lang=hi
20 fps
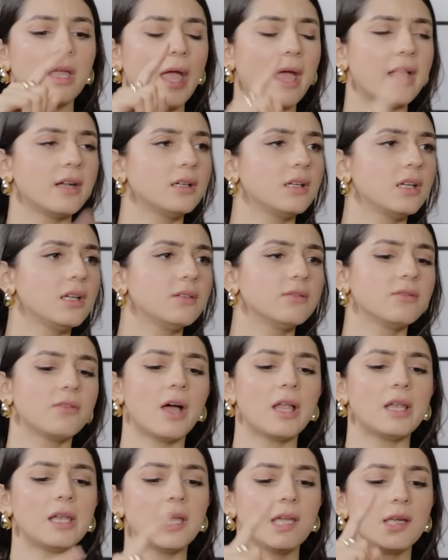कैंटीन
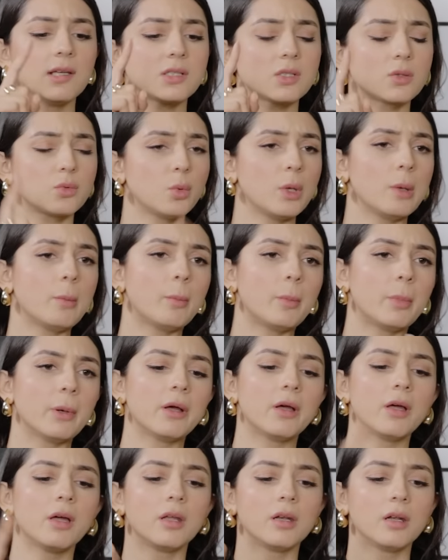वाले
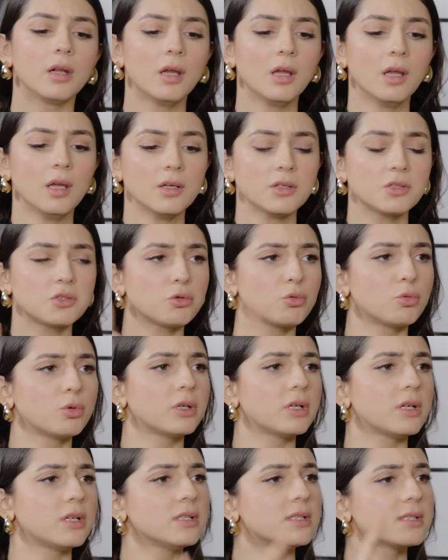स्वीपर
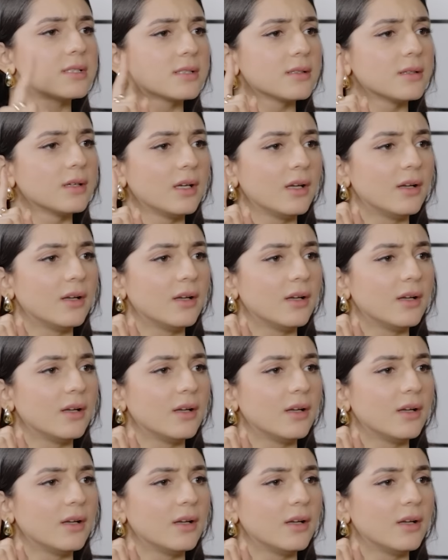स्टूडेंट्स